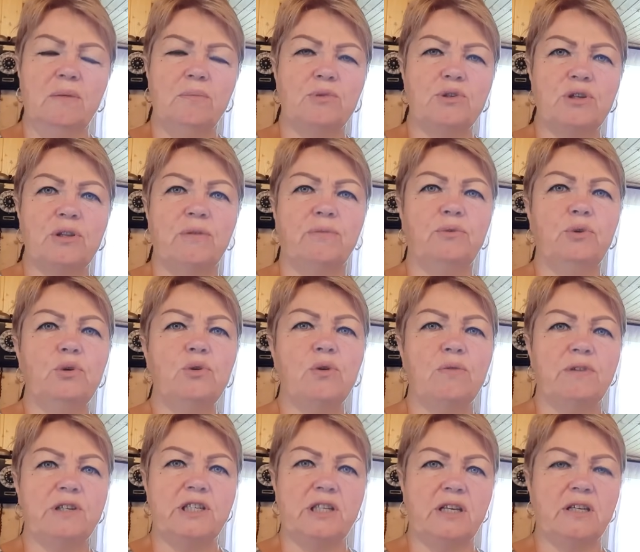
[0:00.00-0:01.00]
Может, в
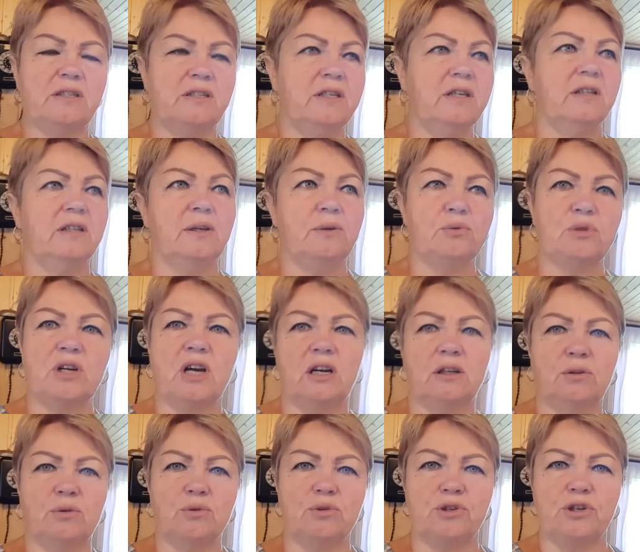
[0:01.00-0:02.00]
духовочке сделаю с
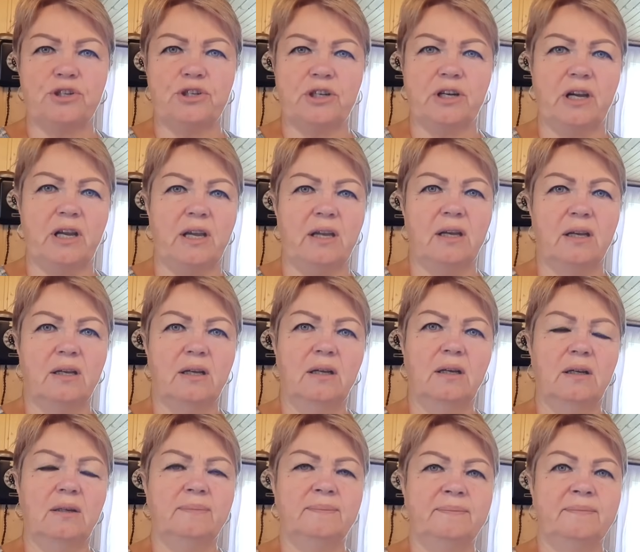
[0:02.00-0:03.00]
картошечкой.
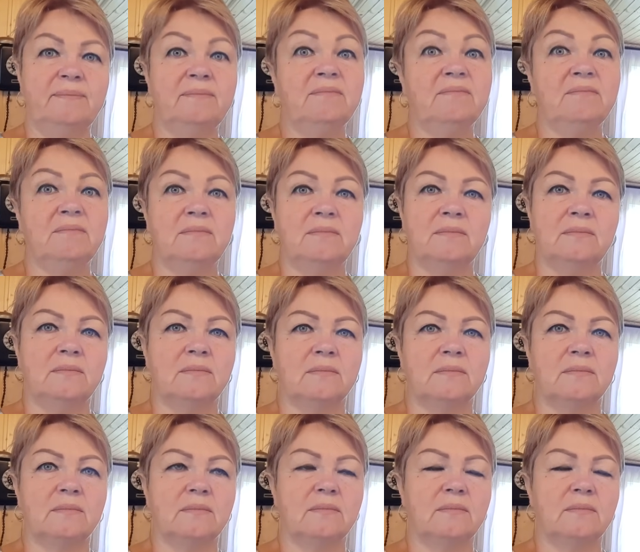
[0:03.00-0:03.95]
М м-м. -м -м.